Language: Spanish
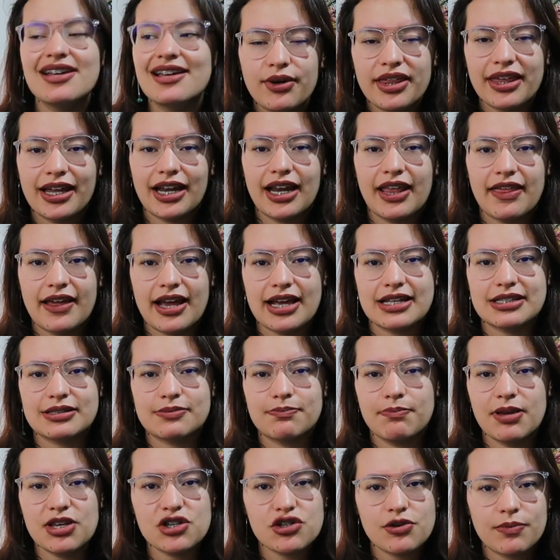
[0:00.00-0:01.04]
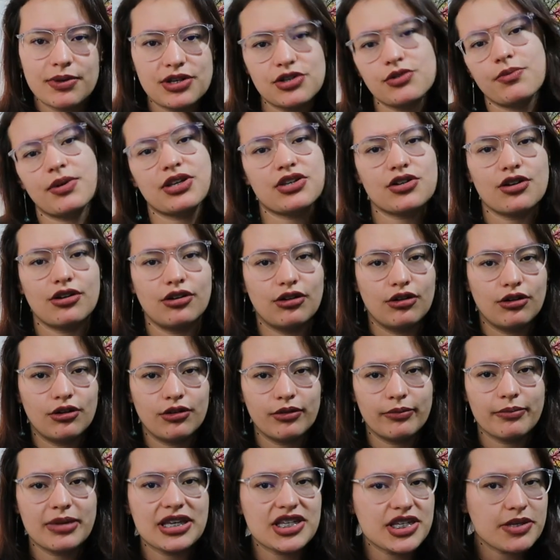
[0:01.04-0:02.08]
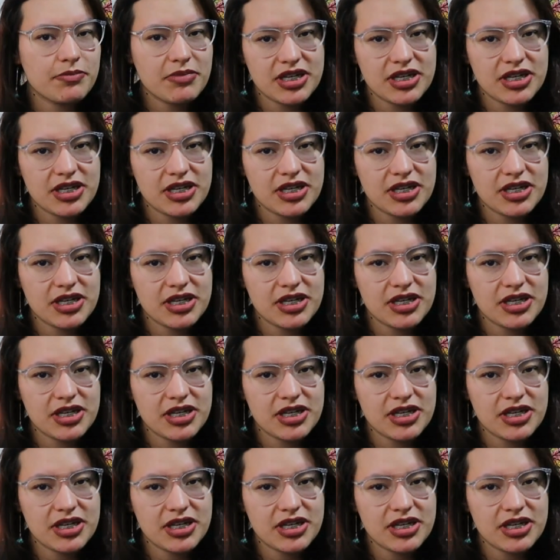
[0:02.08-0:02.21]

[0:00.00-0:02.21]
Puede que le digas bicho, bicho, bicho o mishi,